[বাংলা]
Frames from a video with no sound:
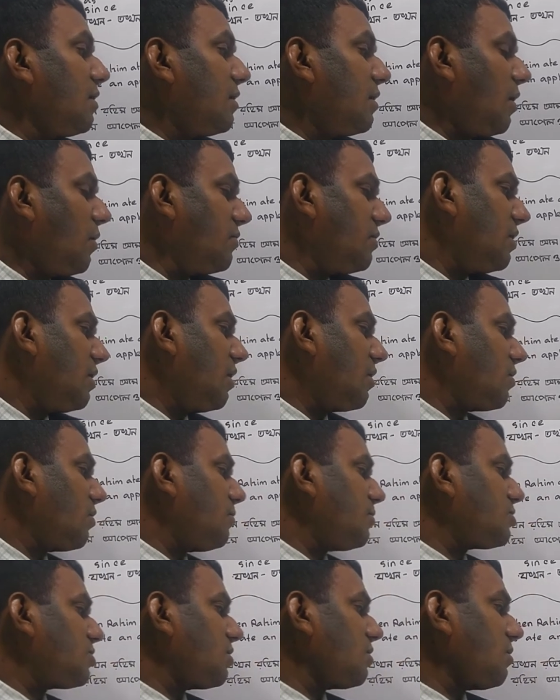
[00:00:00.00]
নাউনের
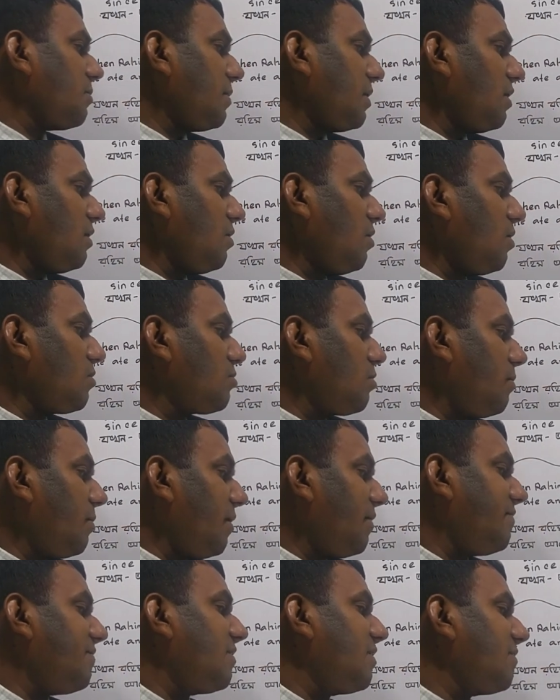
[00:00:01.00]
আগেও বসাতে পারেন
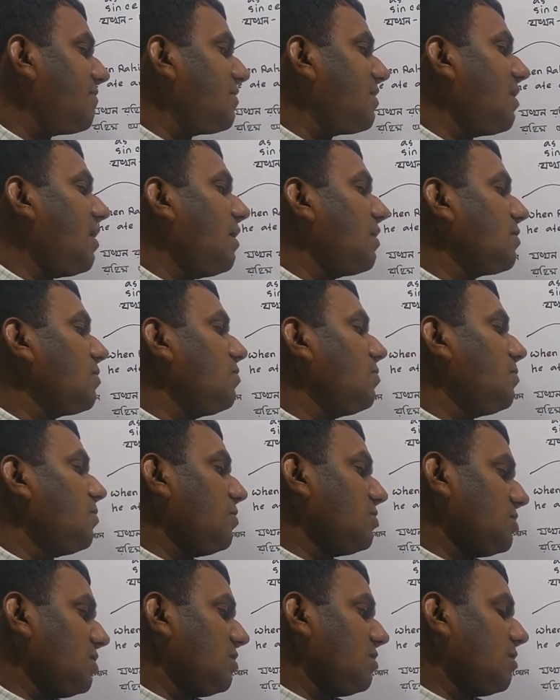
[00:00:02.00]
অথবা ভার্বের আগেও
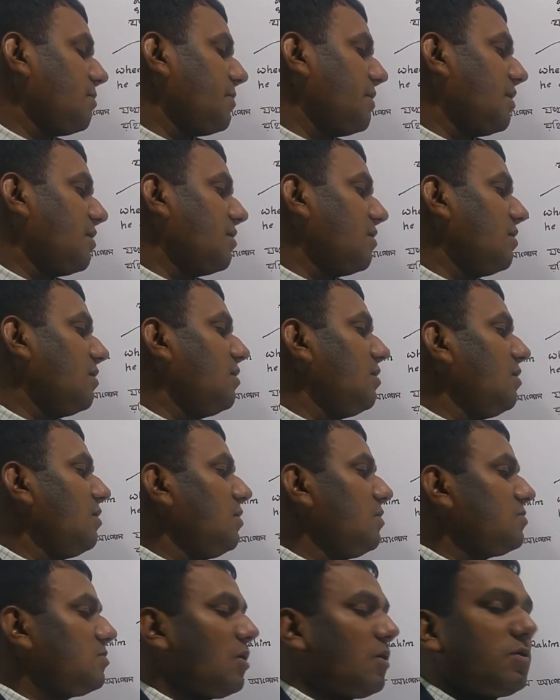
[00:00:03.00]
বসাতে পারেন
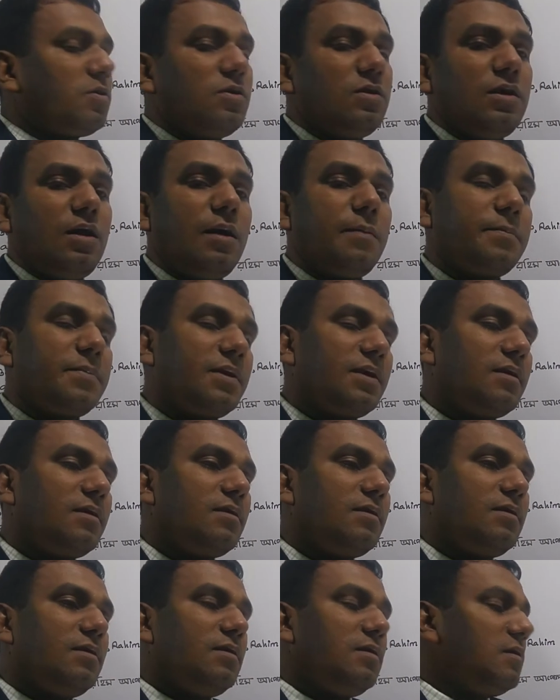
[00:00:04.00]
তখন আপনি
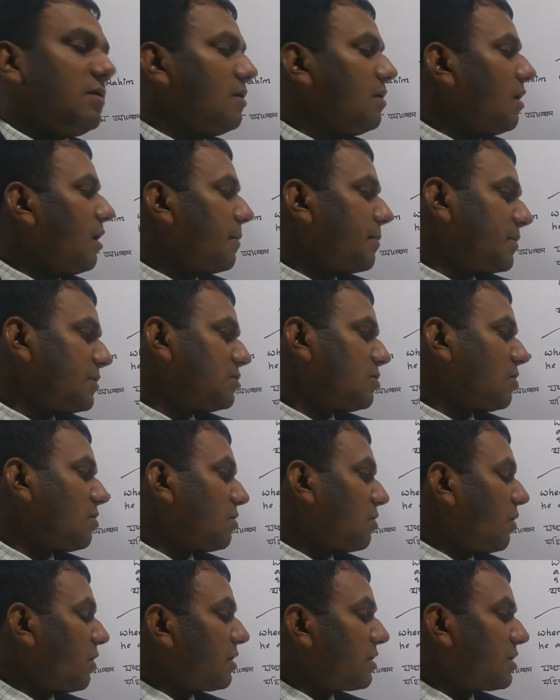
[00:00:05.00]
আপনি
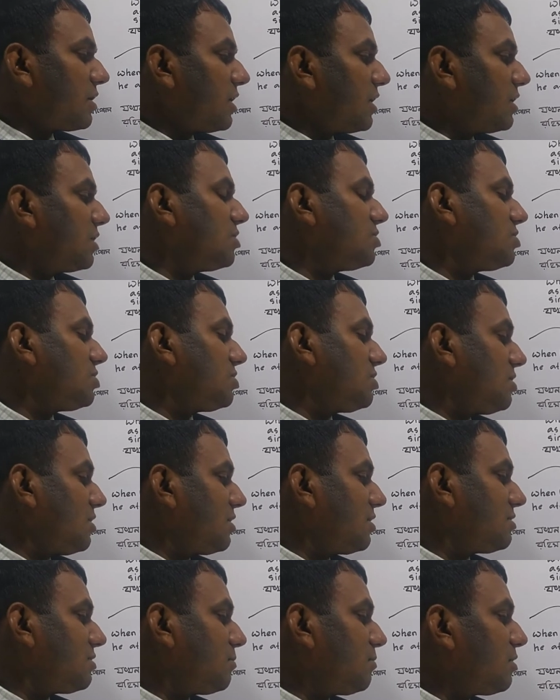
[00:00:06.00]
যখন অনেক ইংরেজি
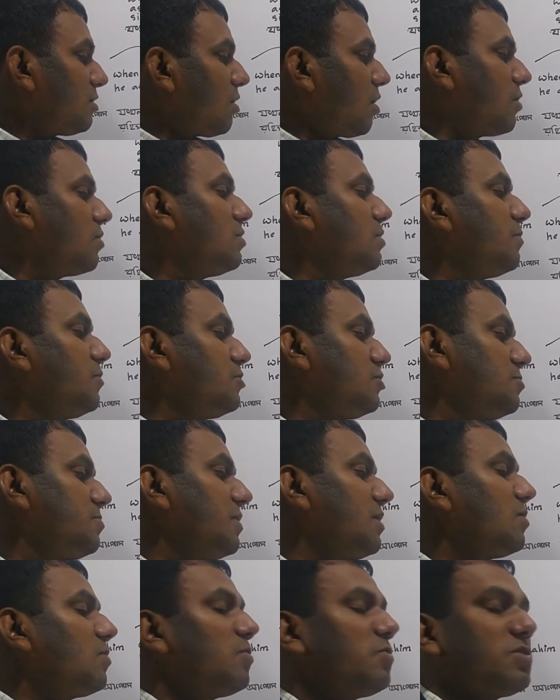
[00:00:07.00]
শিখে যাবেন তখনই
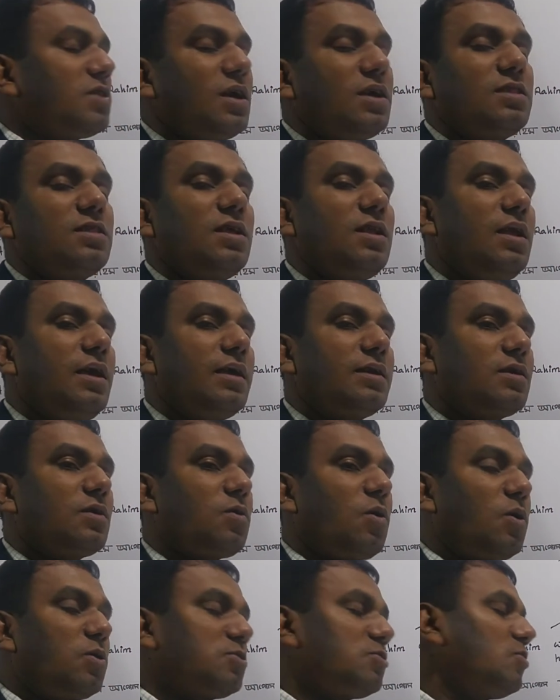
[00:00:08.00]
বুঝবেন কোথায় দিলে
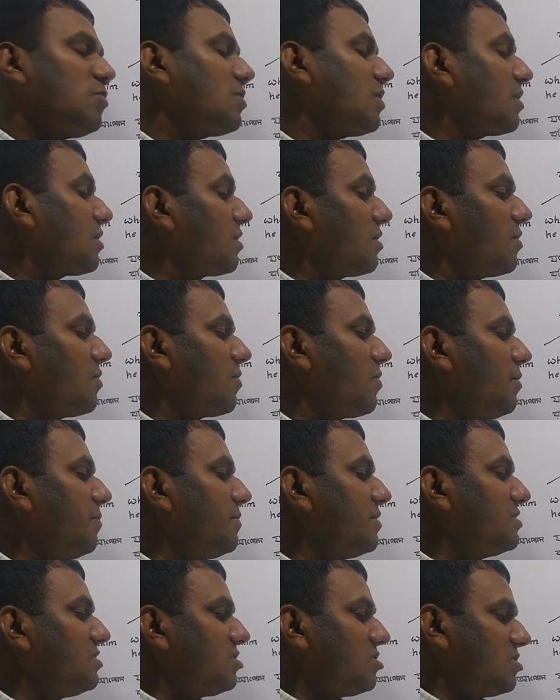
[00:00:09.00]
এটার অর্থটা
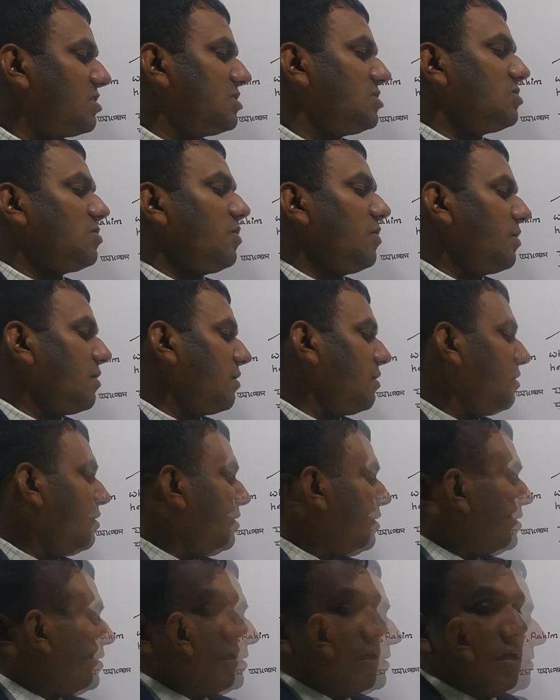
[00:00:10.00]
কীরকম স্ট্রেস হয়
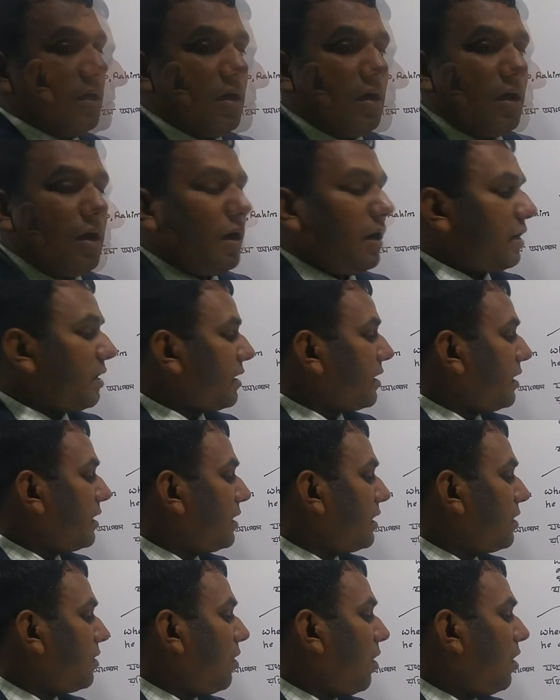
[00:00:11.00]
আর
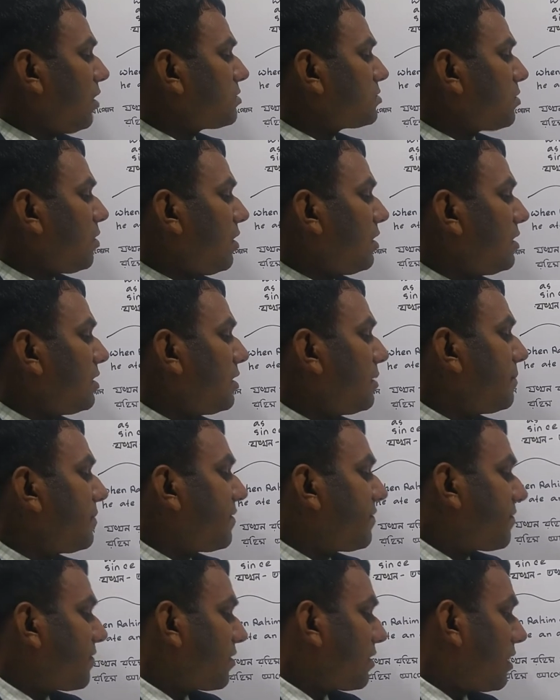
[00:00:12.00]
এখানে নট অনলি
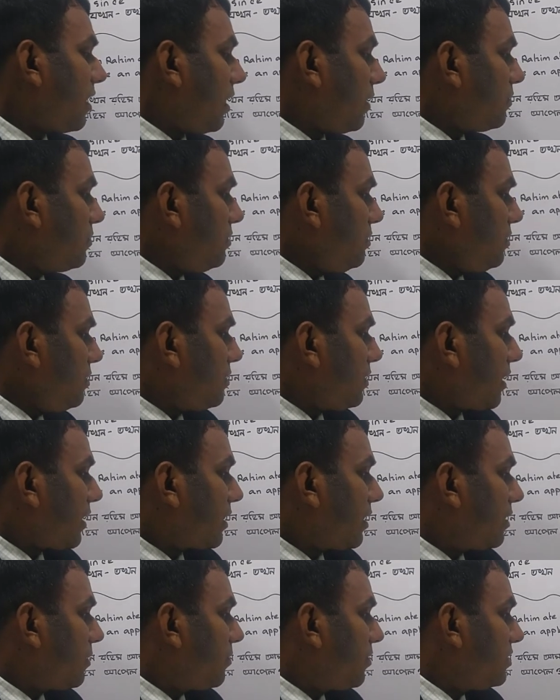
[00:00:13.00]
বিফোর নাউন
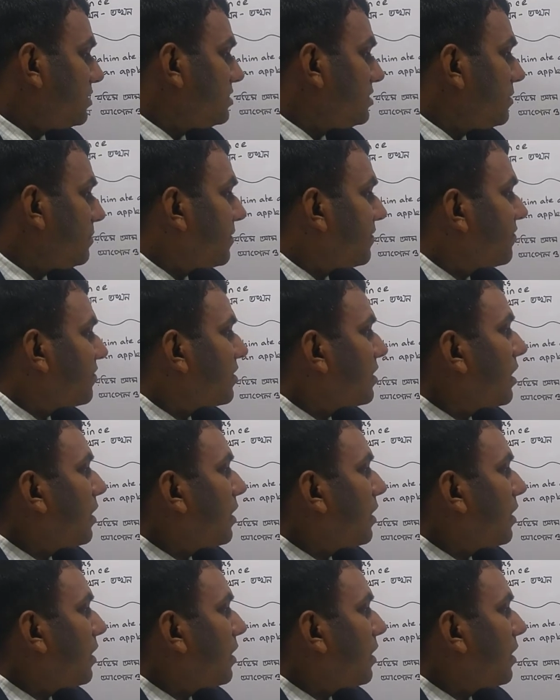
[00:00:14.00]
এখানে বলেছি বিফোর